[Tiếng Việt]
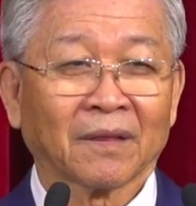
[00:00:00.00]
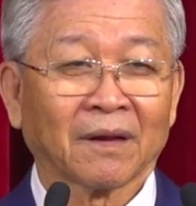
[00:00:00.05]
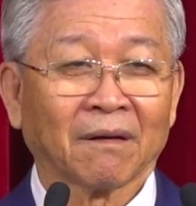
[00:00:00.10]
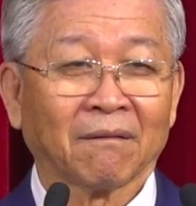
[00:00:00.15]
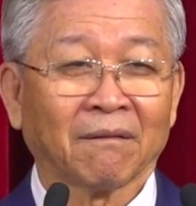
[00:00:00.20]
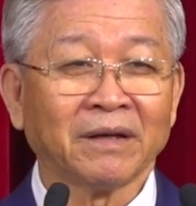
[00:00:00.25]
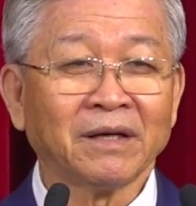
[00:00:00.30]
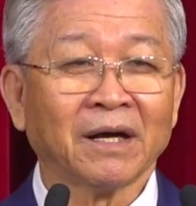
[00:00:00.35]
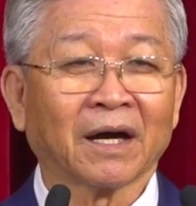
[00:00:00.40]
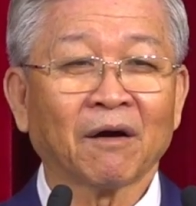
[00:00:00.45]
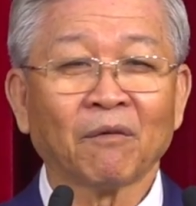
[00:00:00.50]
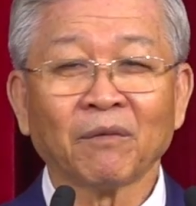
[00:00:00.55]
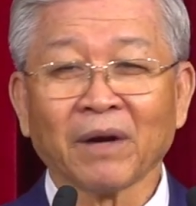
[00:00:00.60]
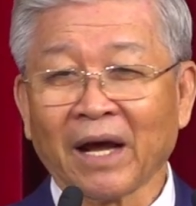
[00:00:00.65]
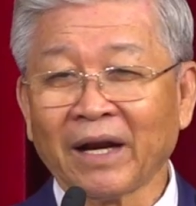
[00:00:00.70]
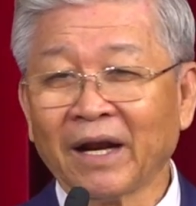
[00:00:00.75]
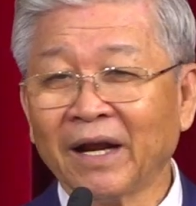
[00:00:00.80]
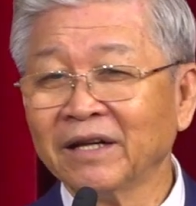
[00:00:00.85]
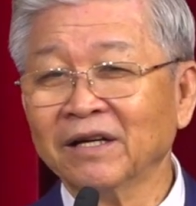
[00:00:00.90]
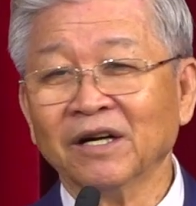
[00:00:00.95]
Bây giờ không
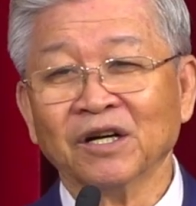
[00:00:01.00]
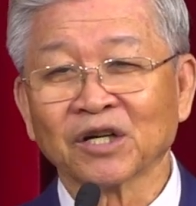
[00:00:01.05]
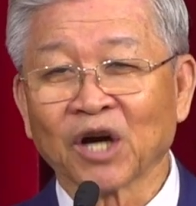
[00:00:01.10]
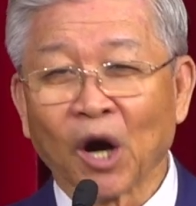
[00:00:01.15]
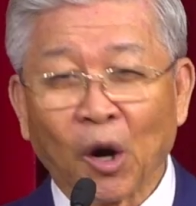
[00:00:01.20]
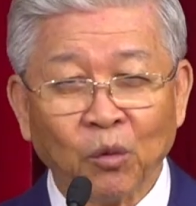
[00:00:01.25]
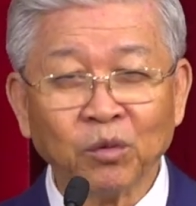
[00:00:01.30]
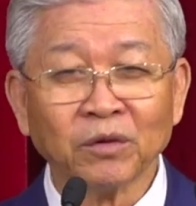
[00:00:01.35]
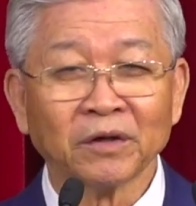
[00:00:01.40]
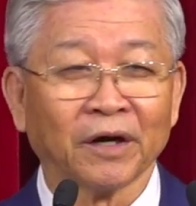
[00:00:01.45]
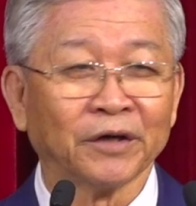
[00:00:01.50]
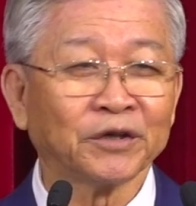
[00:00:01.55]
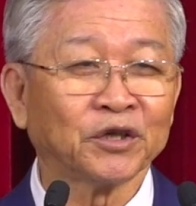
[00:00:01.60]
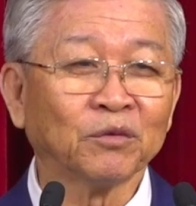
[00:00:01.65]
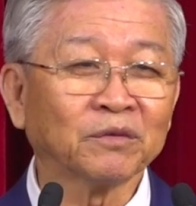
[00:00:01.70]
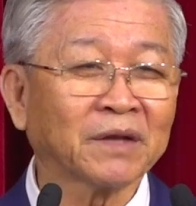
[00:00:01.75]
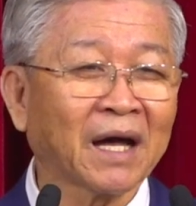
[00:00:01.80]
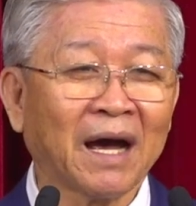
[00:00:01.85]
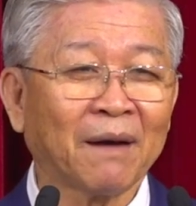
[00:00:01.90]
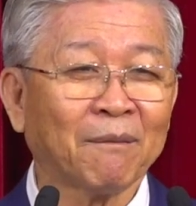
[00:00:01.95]
lẽ đến đường cùng rồi
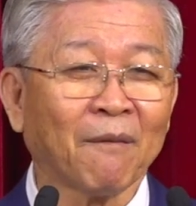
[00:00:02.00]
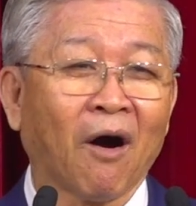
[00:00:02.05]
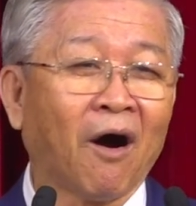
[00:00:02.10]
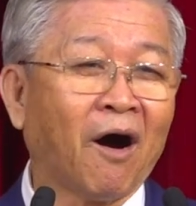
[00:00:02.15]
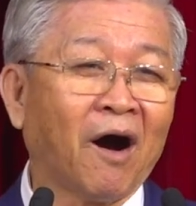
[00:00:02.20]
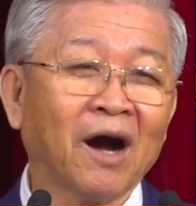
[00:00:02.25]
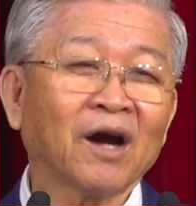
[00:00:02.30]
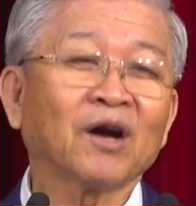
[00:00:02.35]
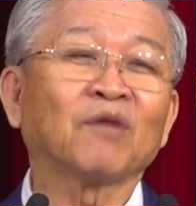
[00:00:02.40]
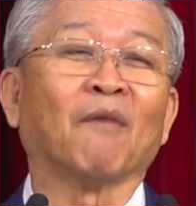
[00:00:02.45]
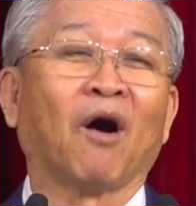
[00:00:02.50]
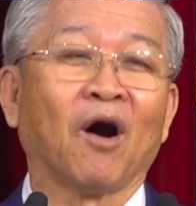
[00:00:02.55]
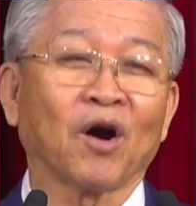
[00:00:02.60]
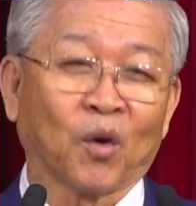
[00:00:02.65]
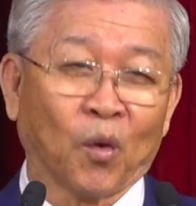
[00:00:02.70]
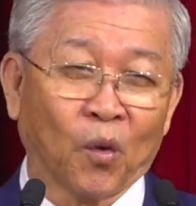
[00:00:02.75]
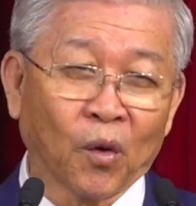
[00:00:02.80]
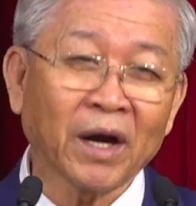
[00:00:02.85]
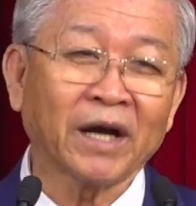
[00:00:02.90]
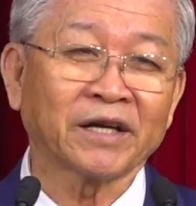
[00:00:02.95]
chúng ta bỏ bỏ
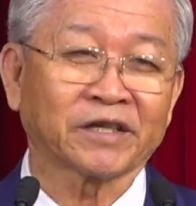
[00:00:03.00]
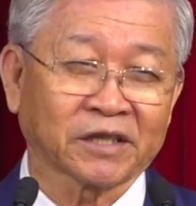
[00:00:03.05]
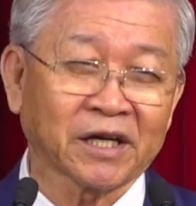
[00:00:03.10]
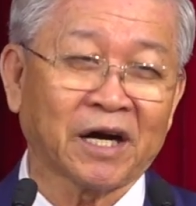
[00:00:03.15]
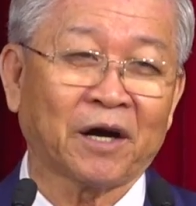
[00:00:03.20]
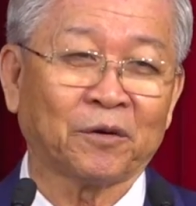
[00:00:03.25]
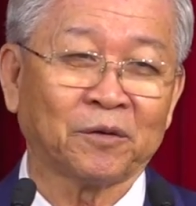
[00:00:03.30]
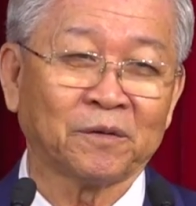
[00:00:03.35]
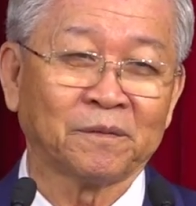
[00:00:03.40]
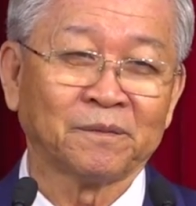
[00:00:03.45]
cuộc hay sao?